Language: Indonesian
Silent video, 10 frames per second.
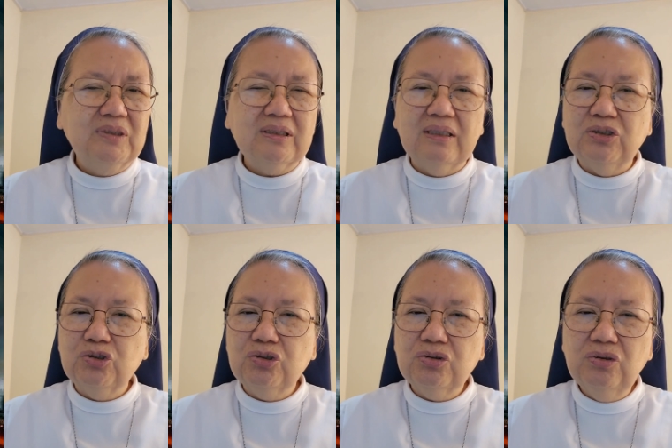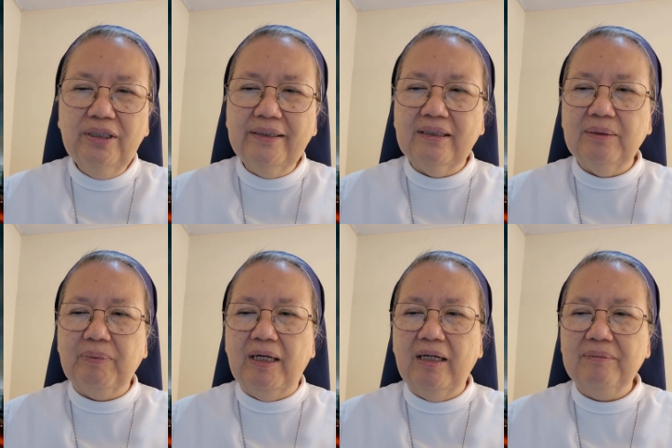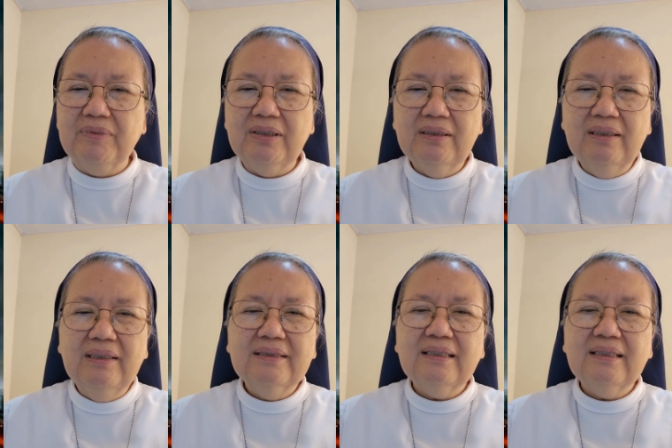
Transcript: meski sulit dipahami,